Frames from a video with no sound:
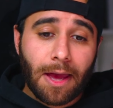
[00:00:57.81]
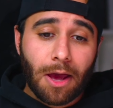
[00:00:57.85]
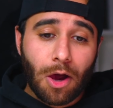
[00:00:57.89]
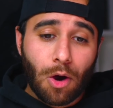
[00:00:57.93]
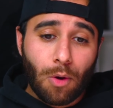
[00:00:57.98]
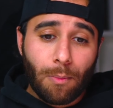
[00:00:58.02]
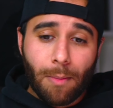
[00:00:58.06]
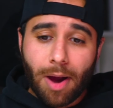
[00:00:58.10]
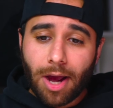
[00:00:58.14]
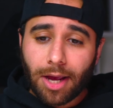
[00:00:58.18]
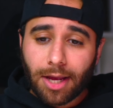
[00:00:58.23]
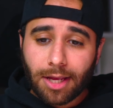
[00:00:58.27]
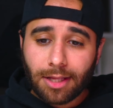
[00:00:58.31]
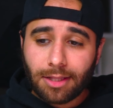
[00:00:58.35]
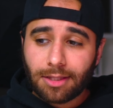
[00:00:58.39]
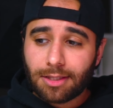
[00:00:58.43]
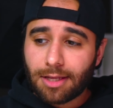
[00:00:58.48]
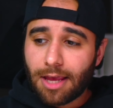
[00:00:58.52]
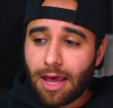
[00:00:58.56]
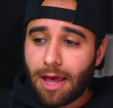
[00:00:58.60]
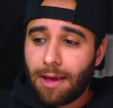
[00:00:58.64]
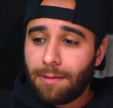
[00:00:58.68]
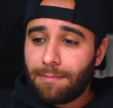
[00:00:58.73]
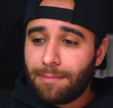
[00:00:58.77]
وما كنت
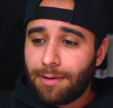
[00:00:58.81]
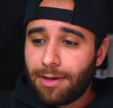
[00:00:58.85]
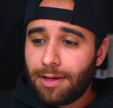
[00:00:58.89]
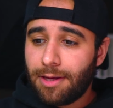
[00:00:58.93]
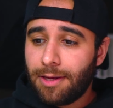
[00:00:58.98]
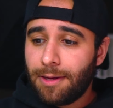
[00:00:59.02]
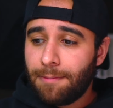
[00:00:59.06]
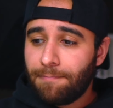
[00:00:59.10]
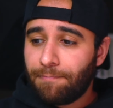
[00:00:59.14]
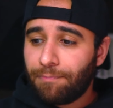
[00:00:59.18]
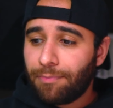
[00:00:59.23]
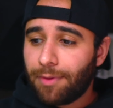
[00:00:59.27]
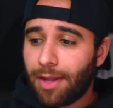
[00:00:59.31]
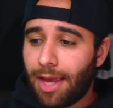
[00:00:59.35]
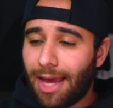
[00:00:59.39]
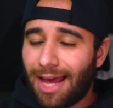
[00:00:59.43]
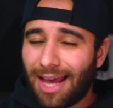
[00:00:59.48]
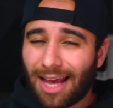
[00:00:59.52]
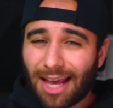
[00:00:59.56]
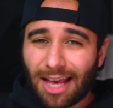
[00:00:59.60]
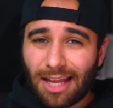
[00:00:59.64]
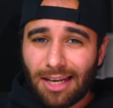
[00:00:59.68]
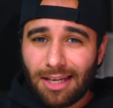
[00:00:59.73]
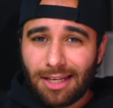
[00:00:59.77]
ابي
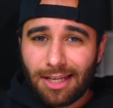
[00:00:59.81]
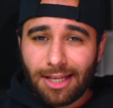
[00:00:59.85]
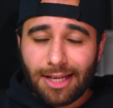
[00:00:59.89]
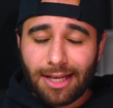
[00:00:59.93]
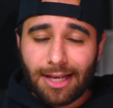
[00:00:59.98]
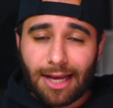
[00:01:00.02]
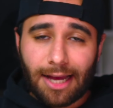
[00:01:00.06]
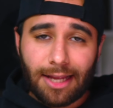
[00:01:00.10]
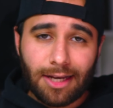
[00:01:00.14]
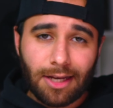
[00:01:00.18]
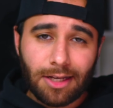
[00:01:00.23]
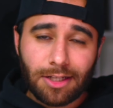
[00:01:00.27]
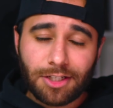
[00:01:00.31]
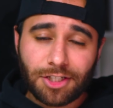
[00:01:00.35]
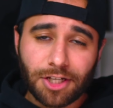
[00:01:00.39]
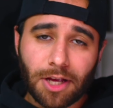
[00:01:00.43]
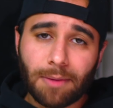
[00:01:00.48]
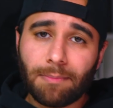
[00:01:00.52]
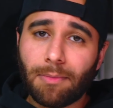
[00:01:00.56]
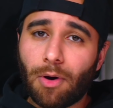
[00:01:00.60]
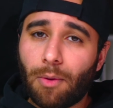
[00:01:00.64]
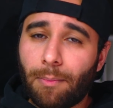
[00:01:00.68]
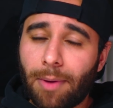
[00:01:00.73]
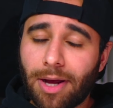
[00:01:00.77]
اخليه على
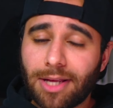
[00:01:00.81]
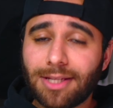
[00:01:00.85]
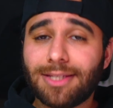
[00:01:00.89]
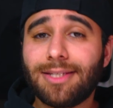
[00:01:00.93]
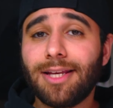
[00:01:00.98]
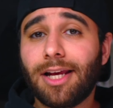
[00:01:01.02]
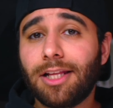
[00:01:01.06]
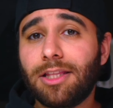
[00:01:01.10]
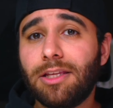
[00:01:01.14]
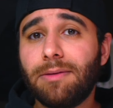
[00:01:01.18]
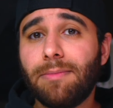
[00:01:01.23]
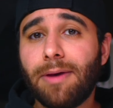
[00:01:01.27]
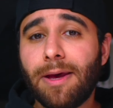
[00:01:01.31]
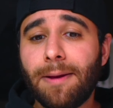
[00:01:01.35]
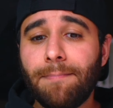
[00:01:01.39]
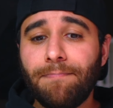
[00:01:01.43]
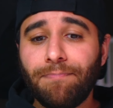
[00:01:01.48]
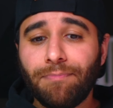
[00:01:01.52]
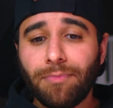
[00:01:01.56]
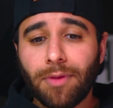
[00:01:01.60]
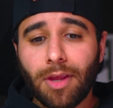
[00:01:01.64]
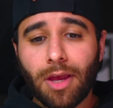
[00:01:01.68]
الجنب او ما استخدمه